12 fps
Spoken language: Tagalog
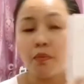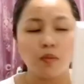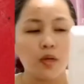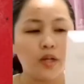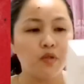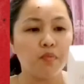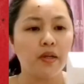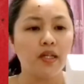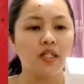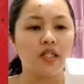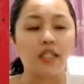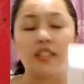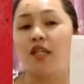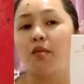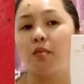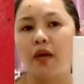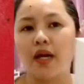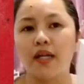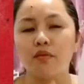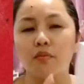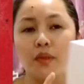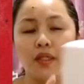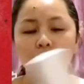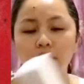Ganun pa rin siya, isang brand,
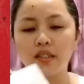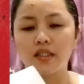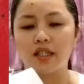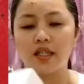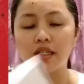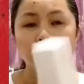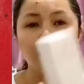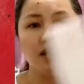Bird's Nest.